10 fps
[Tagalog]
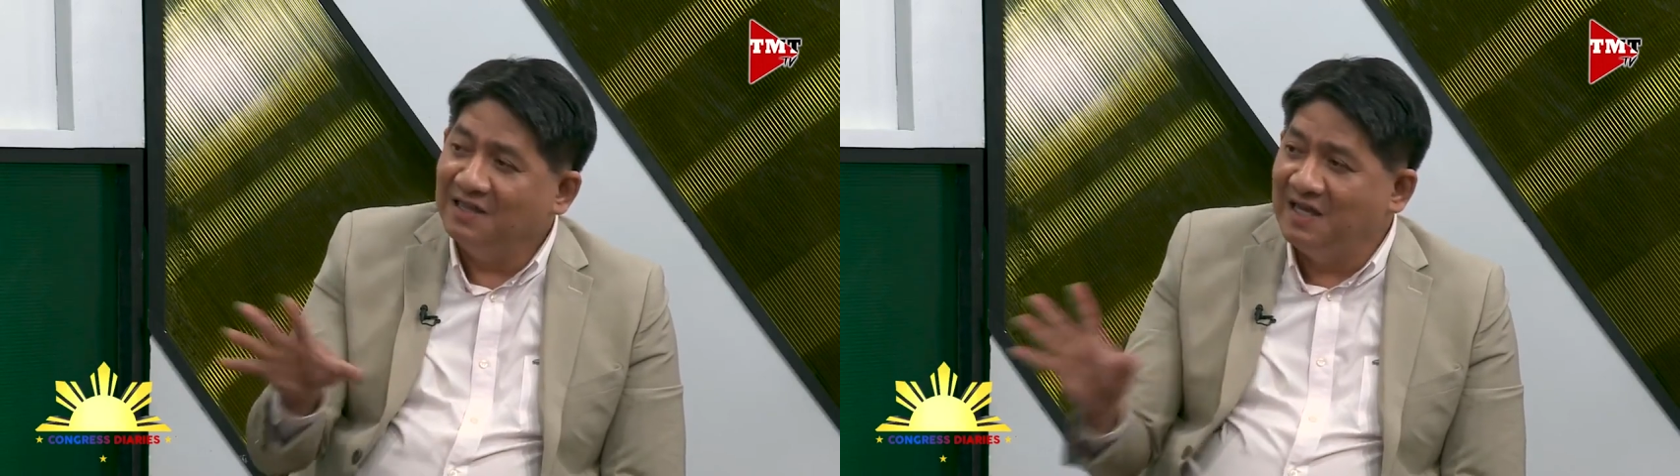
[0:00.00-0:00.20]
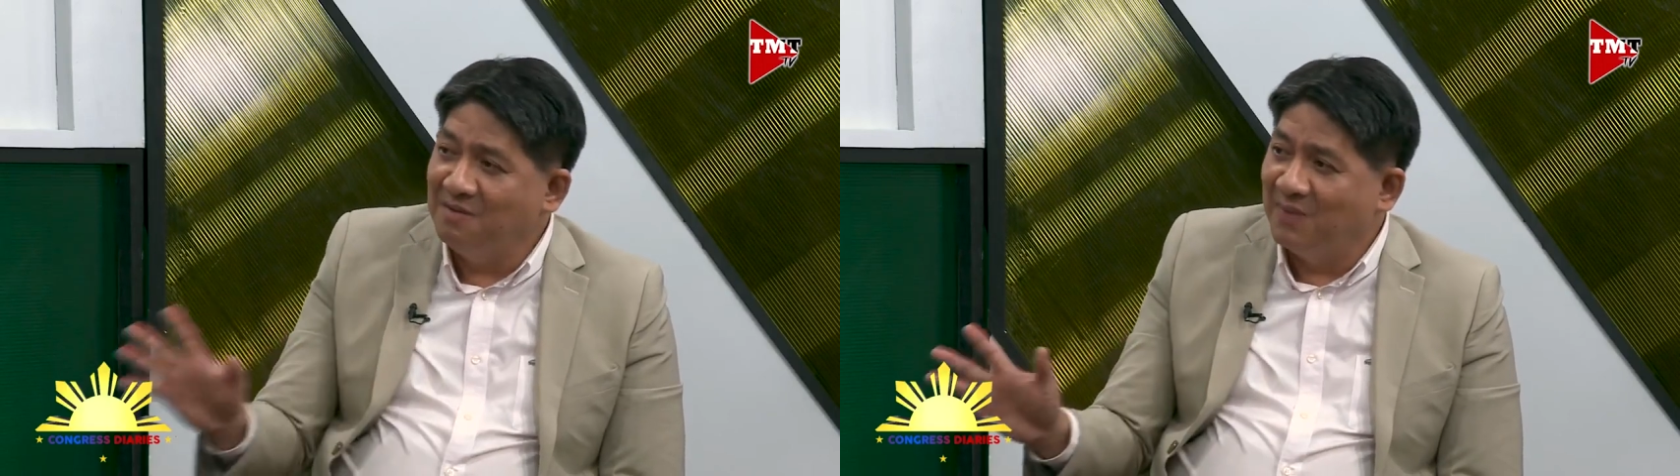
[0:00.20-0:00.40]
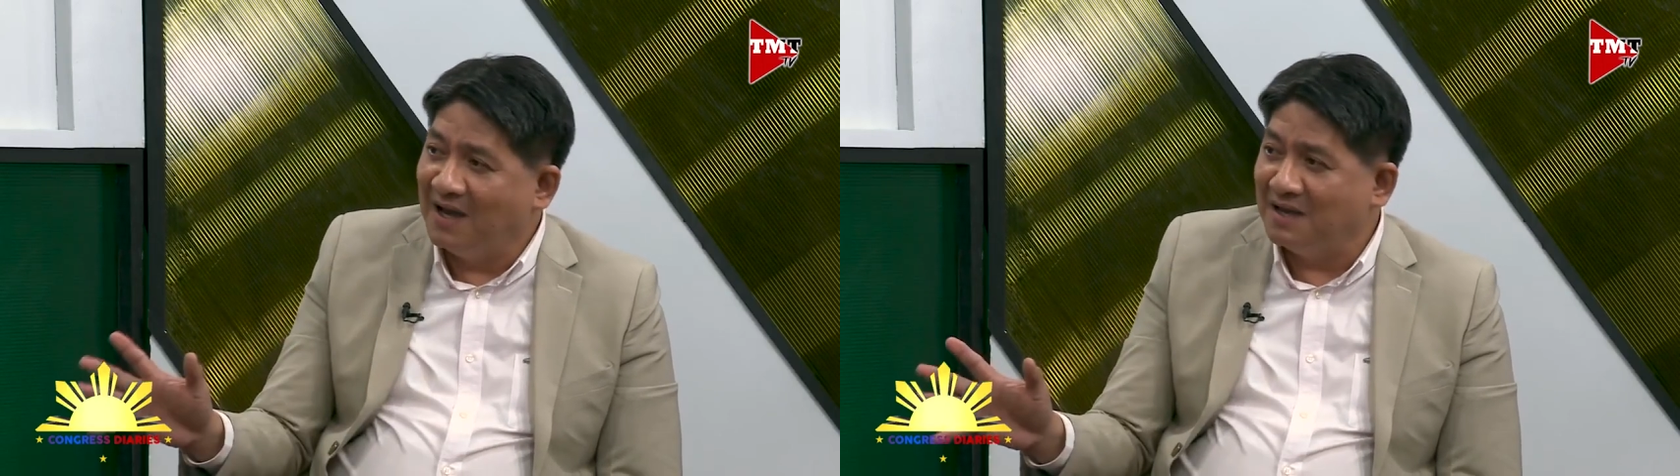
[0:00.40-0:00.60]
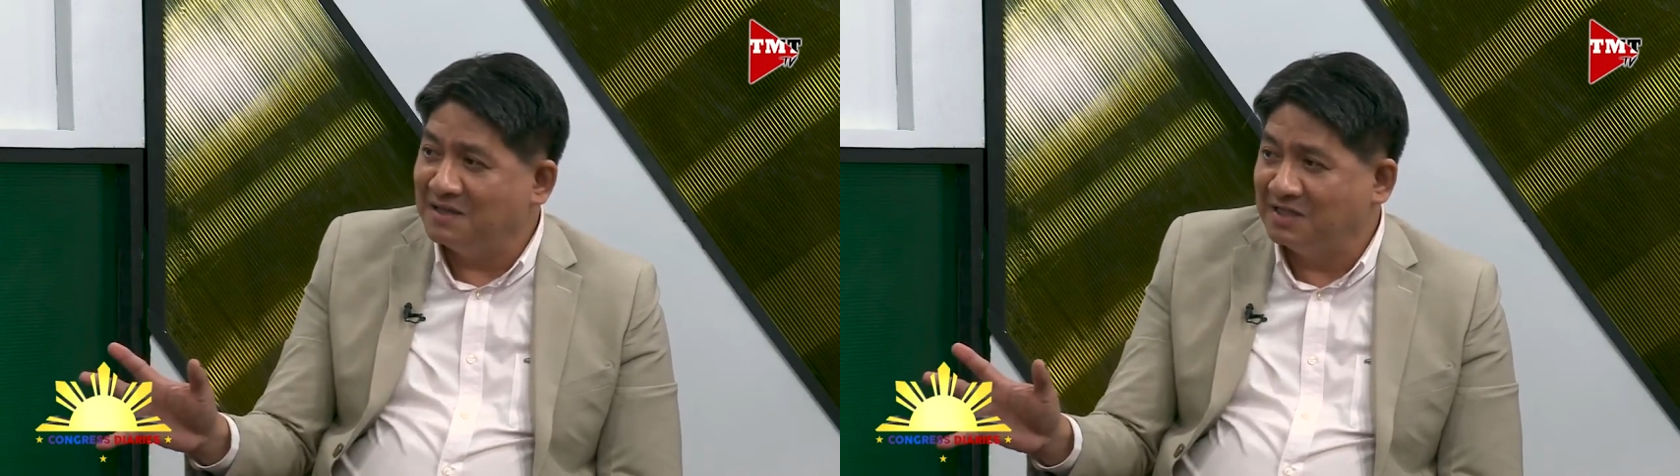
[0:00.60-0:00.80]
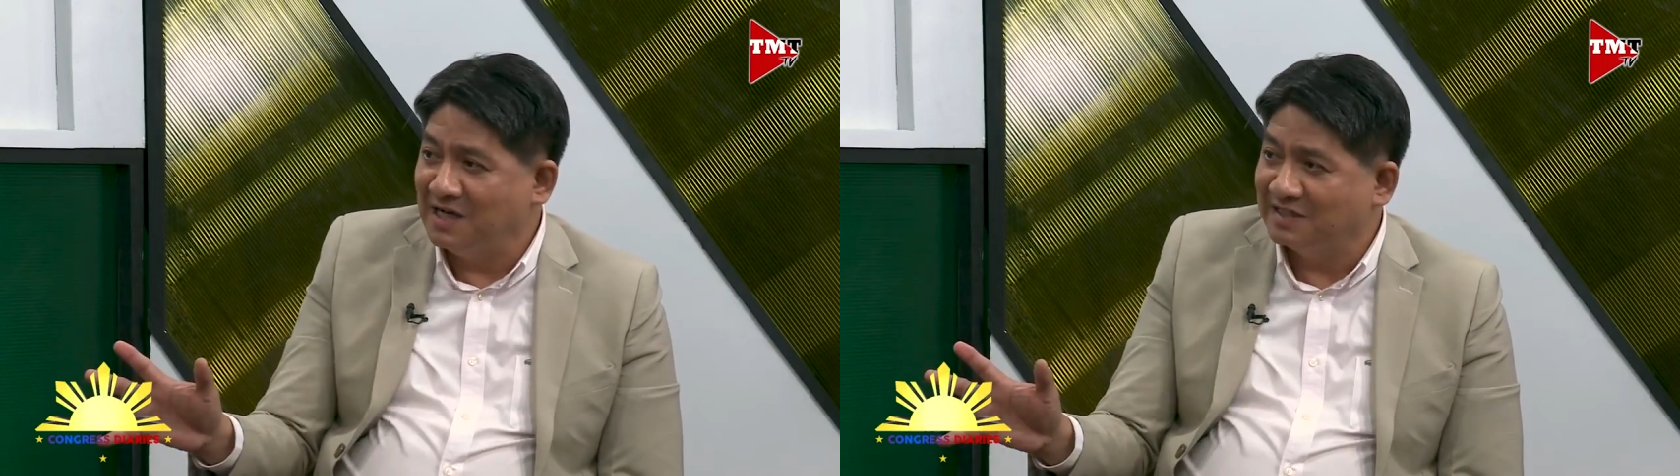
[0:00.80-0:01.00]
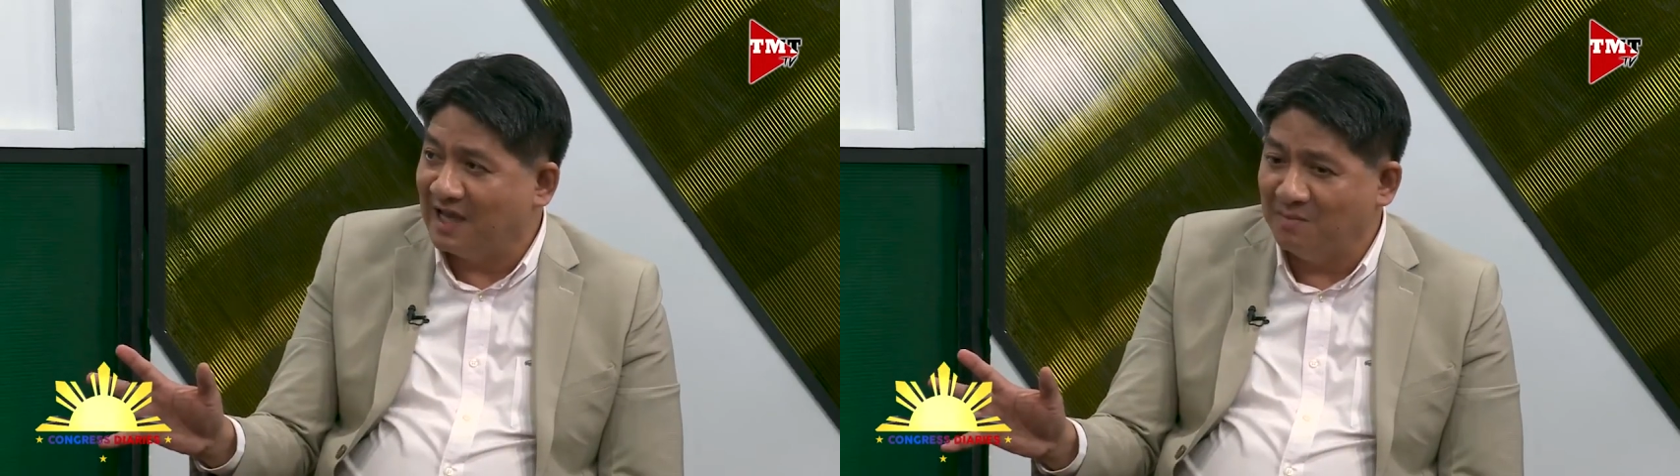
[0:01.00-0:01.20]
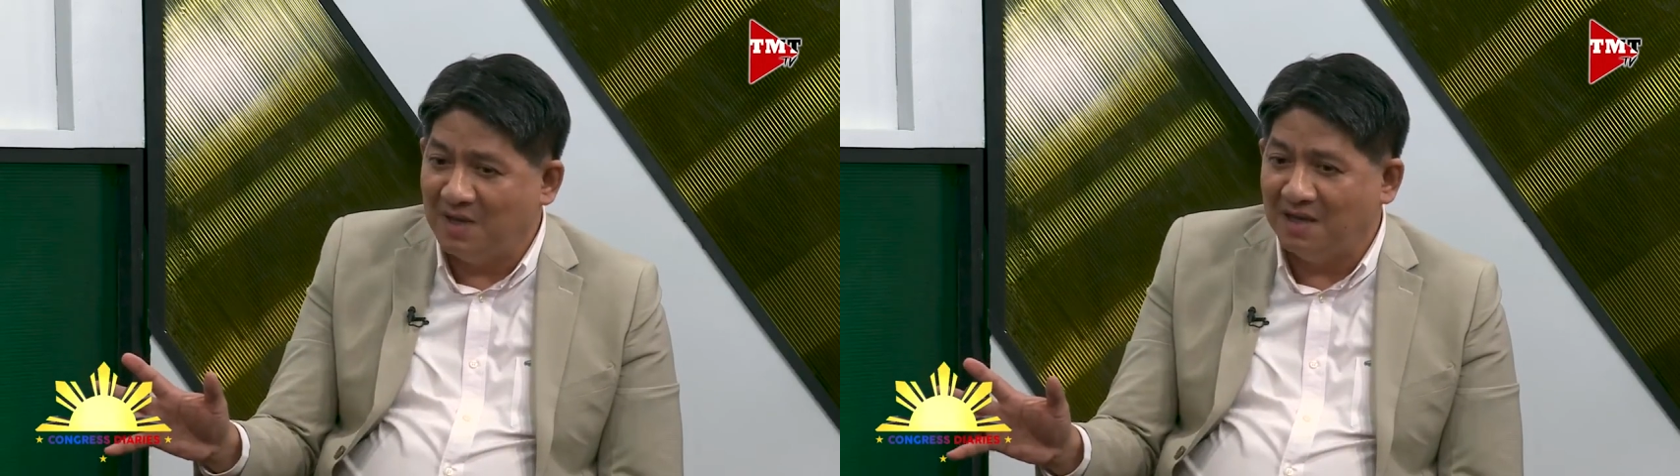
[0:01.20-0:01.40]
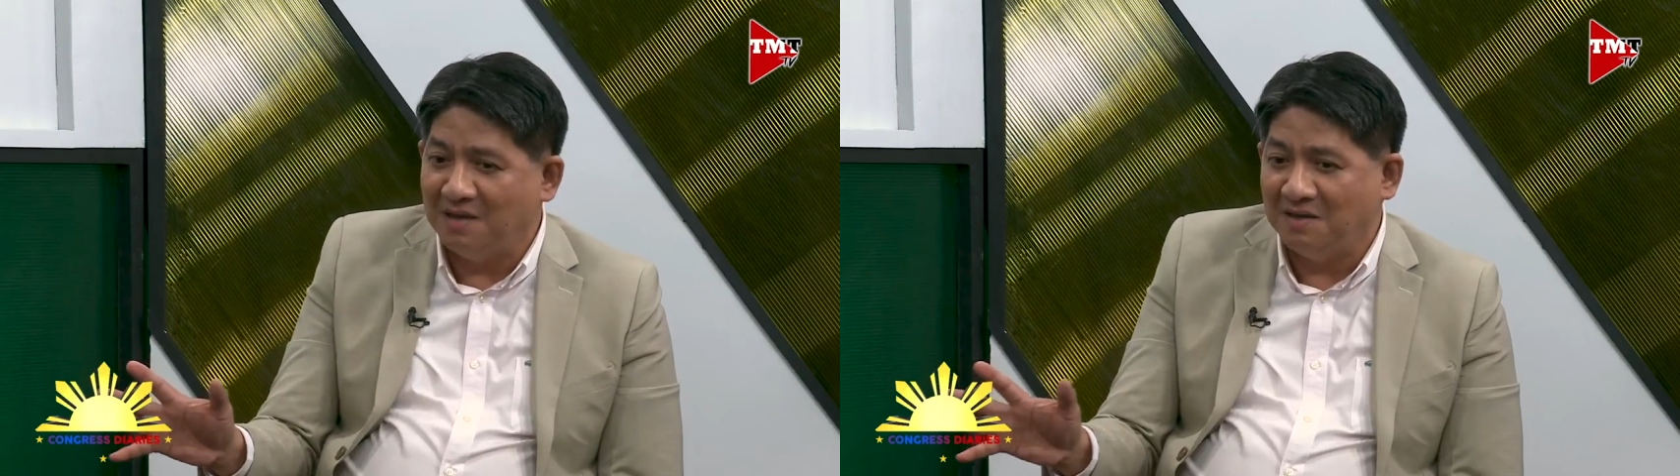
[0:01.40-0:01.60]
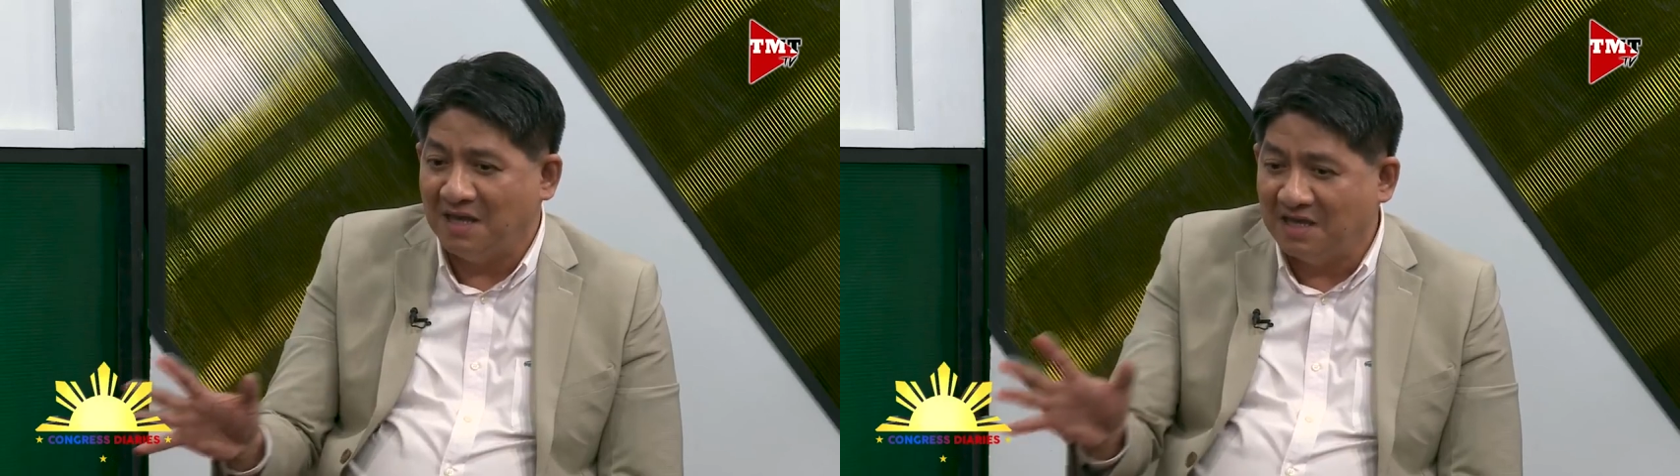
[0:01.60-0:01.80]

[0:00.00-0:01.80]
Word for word: di ba, sinasabi,